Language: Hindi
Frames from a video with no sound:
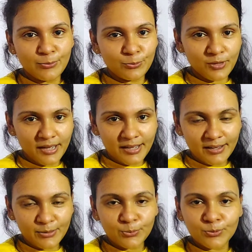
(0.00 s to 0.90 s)
दूध
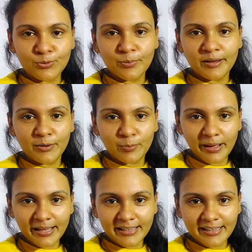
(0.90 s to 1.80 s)
आया दूध को मैंने
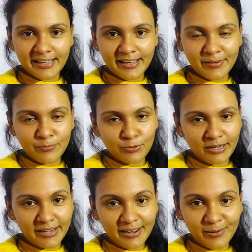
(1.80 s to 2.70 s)
उबाल दिया है वो
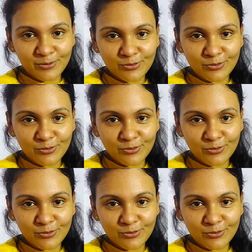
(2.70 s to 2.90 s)
ठंडा हो